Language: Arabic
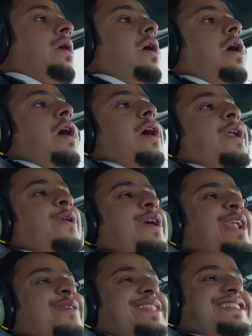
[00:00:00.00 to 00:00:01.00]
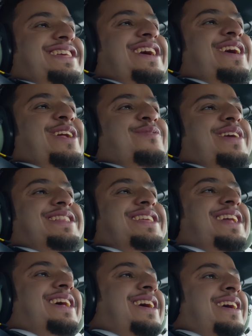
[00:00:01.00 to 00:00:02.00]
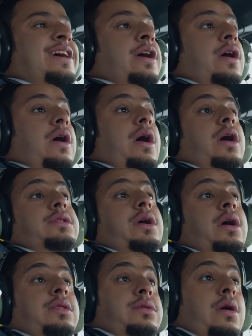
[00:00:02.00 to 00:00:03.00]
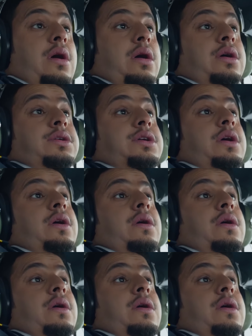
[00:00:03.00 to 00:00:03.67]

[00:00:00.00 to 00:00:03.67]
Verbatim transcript: هلا آه، والله بالطيارة البطلة اتحداك آه، يا شيخ